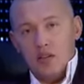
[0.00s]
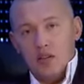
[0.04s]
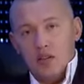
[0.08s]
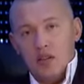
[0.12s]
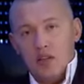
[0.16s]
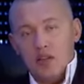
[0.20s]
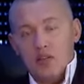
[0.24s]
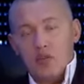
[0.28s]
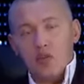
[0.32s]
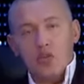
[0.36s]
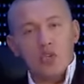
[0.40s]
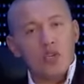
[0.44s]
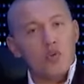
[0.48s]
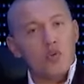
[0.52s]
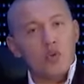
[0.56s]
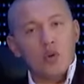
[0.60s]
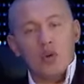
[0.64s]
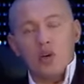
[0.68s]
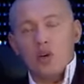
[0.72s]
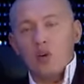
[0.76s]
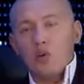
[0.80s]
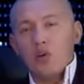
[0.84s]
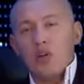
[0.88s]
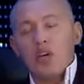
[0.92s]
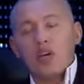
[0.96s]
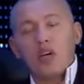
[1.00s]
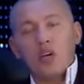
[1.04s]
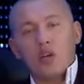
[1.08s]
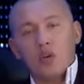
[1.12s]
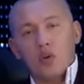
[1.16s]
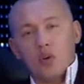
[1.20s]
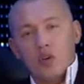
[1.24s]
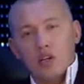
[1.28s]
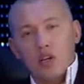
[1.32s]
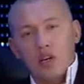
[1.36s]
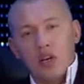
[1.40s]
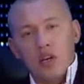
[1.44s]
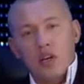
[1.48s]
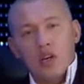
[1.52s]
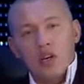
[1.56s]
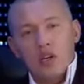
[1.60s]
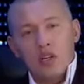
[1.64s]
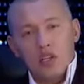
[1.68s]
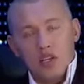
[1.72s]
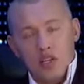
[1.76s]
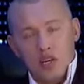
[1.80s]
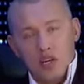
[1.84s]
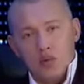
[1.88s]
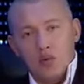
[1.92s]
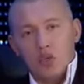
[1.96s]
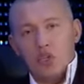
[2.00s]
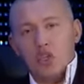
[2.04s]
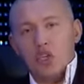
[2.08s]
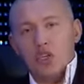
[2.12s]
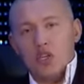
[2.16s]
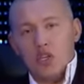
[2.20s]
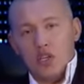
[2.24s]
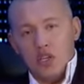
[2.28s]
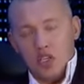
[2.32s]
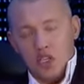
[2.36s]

Есть очень много людей, которые, девушек,